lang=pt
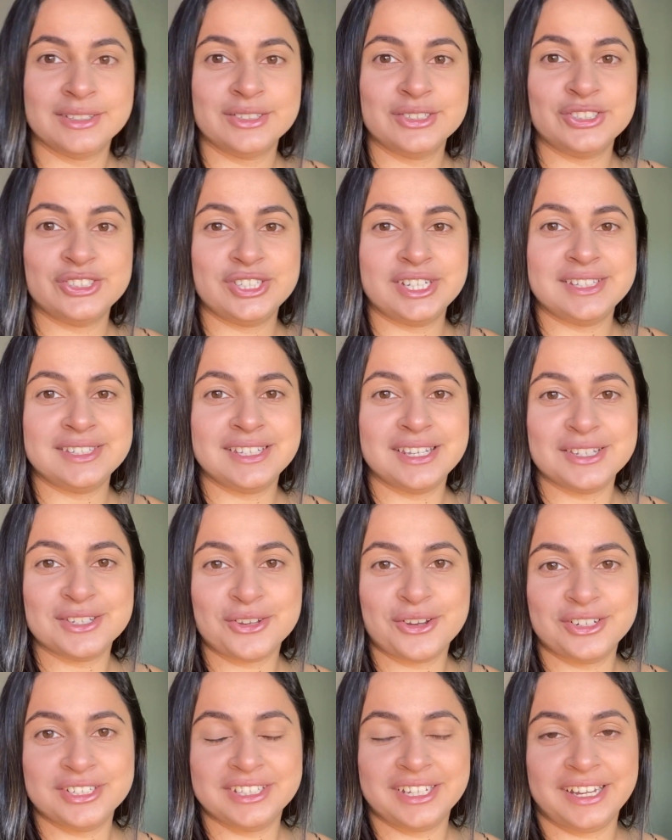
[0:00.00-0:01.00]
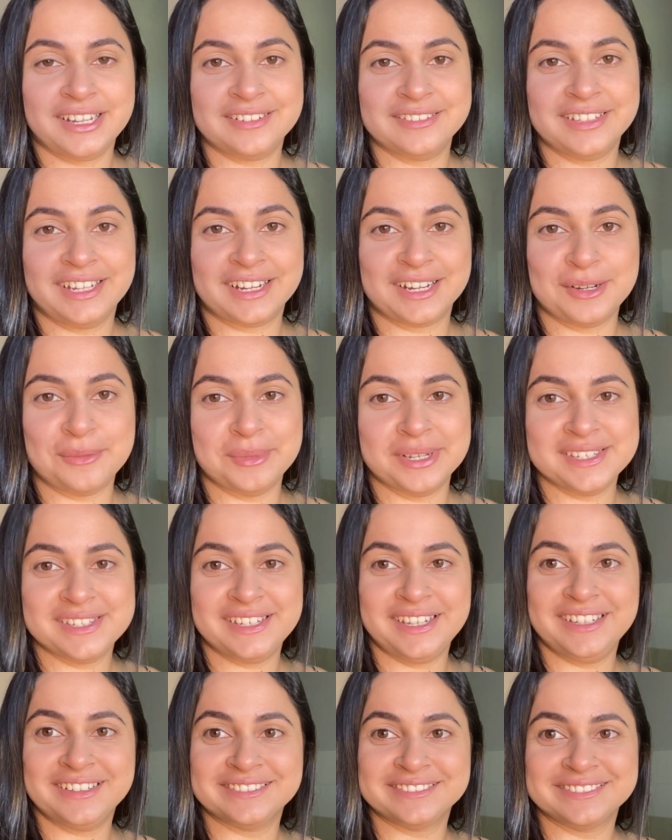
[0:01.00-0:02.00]
Gente, vocês gostaram da cama
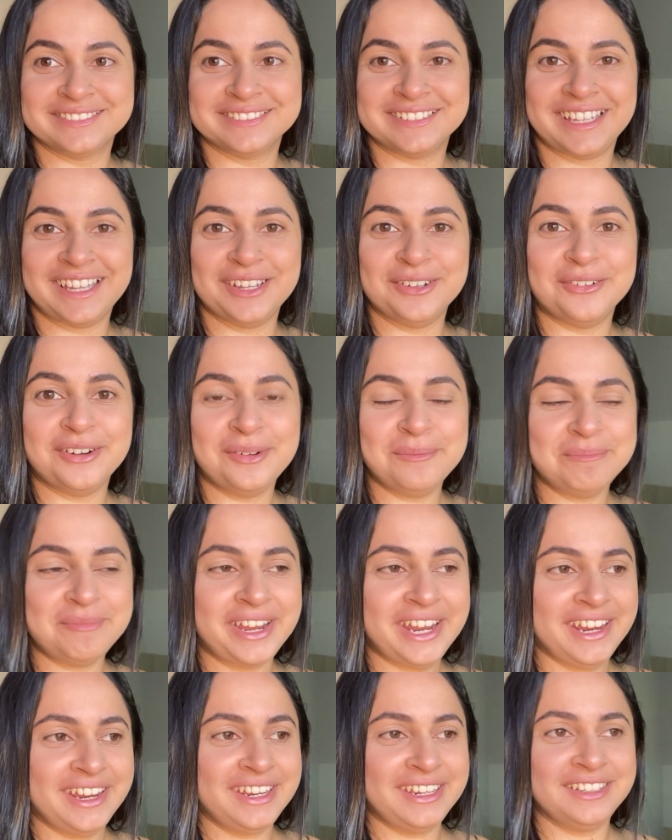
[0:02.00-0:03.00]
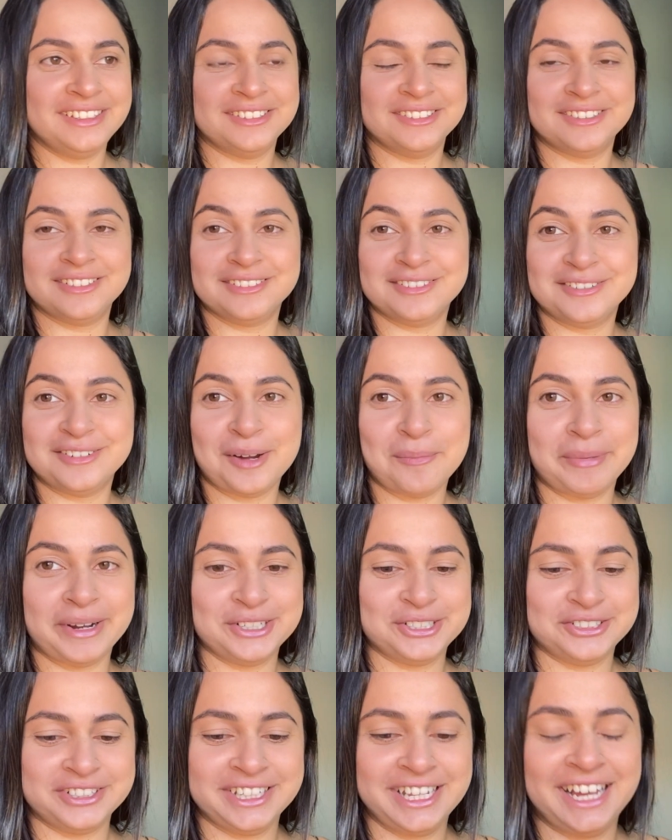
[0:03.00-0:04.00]
assim? Eu amei, tô
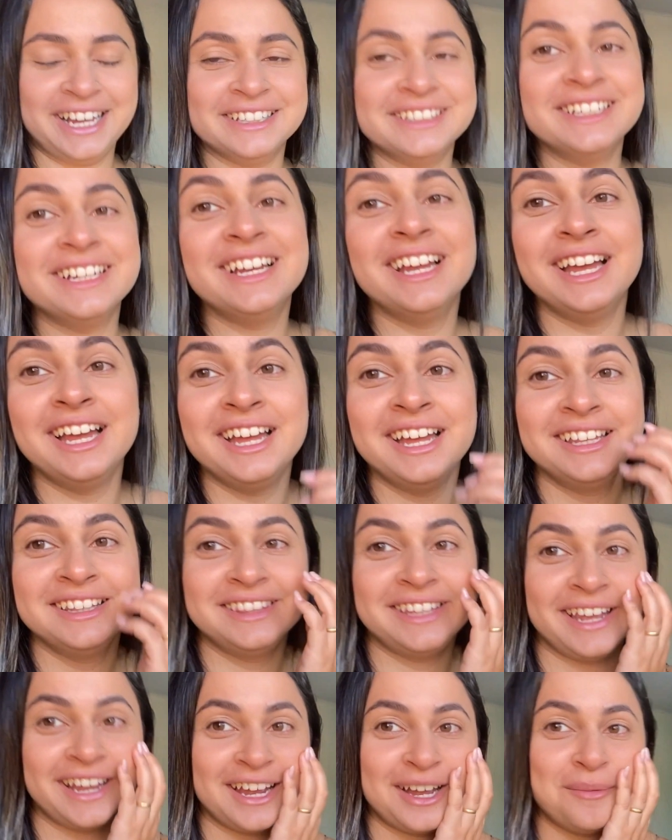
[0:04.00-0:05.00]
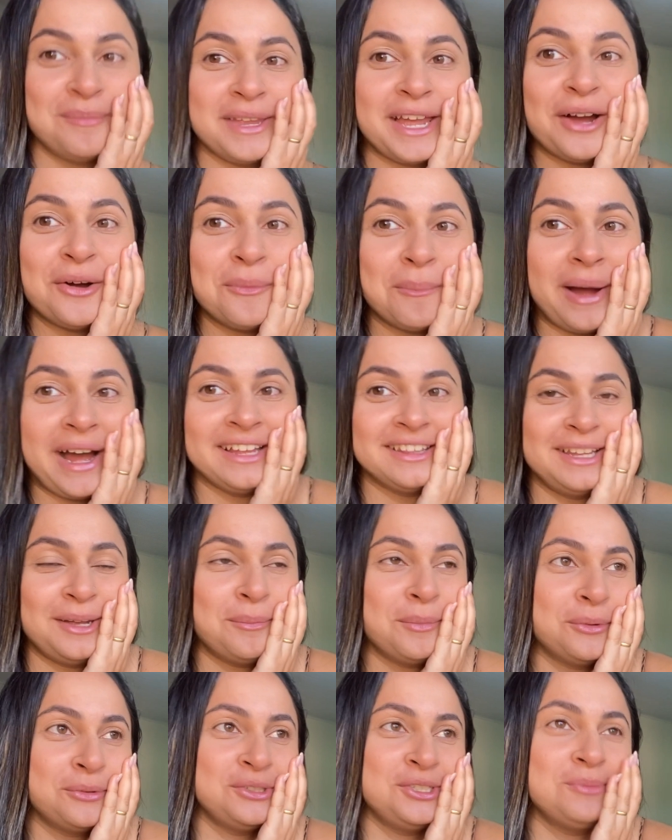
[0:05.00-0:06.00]
apaixonada. Ter caminha arrumada é
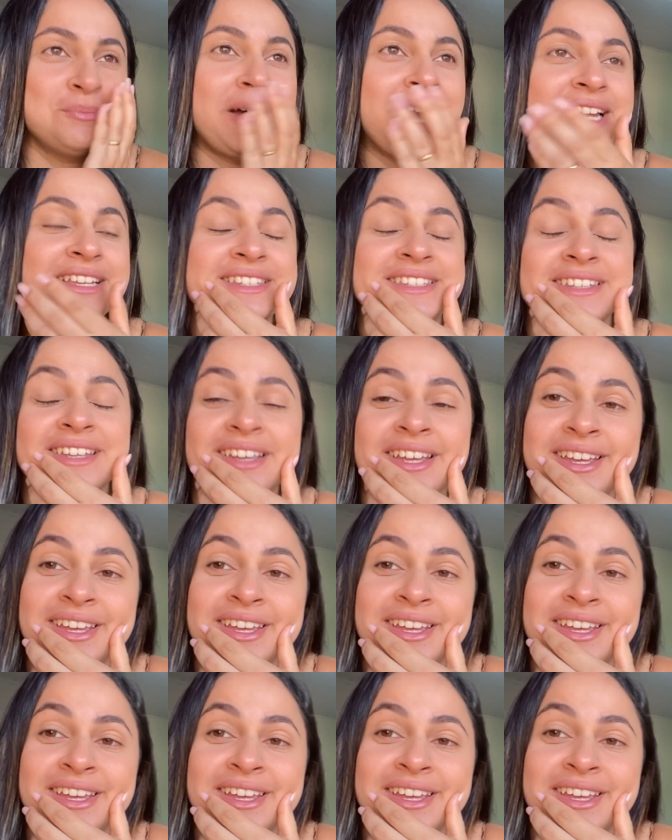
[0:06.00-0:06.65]
bom demais.